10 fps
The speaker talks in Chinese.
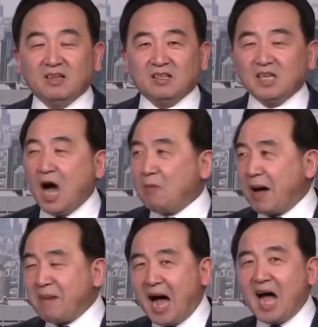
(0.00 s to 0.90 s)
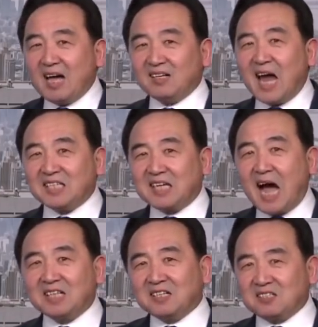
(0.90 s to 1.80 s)
你奥巴马拉几
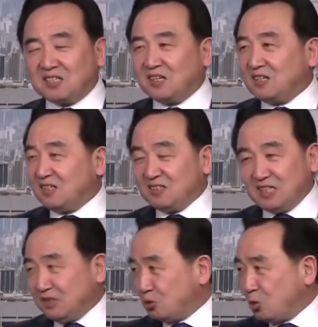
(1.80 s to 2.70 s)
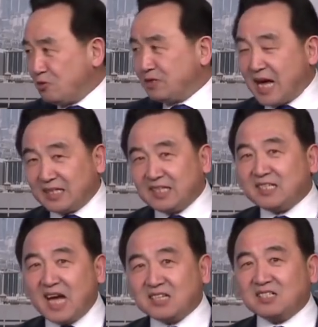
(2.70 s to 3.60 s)
疙瘩屎？你蹲在地
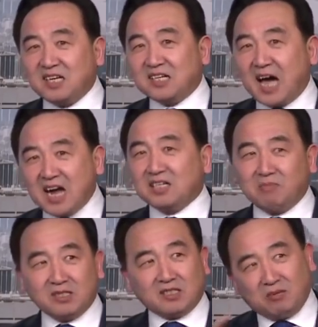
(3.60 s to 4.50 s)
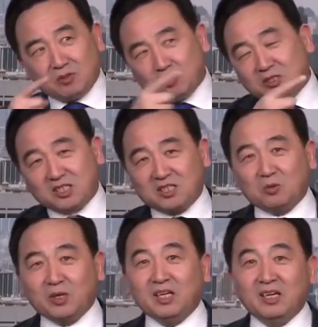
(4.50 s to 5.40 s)
下室里干什么？怎么去指
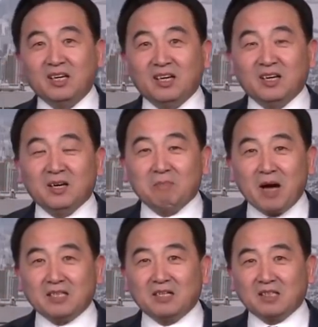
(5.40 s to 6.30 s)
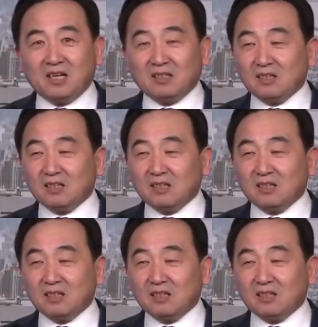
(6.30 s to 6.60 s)
挥拜登的？